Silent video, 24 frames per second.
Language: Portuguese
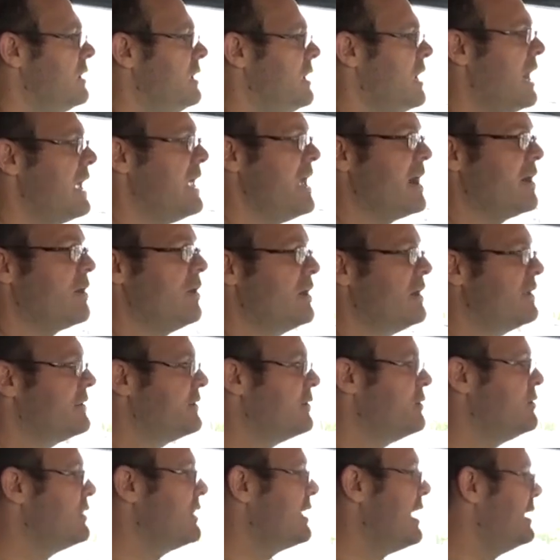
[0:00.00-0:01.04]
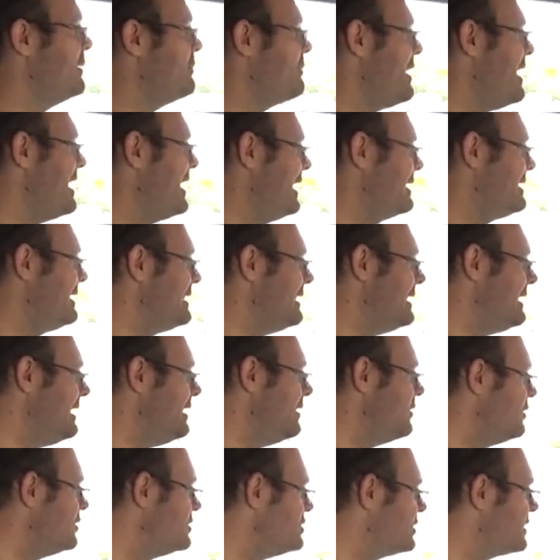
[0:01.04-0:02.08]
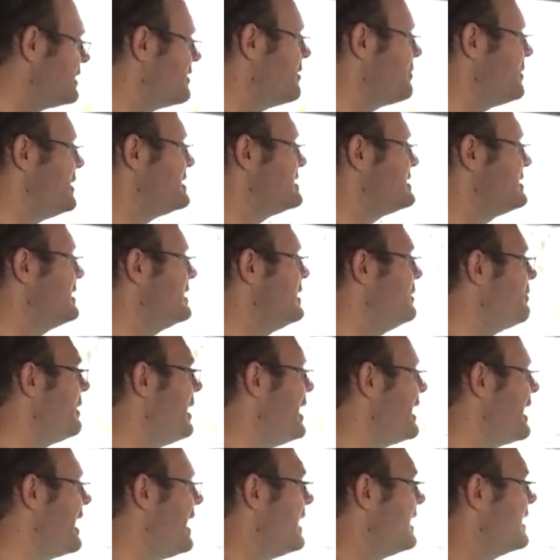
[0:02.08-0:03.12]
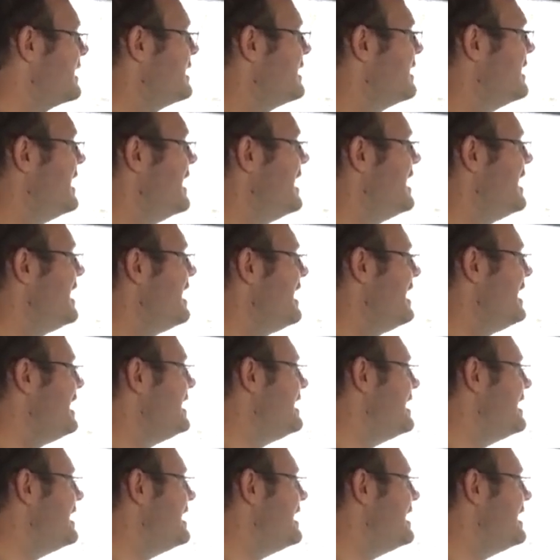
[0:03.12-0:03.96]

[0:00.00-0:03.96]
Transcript: E aí agora tem um cara parado ali onde eu tava pensando em parar. Que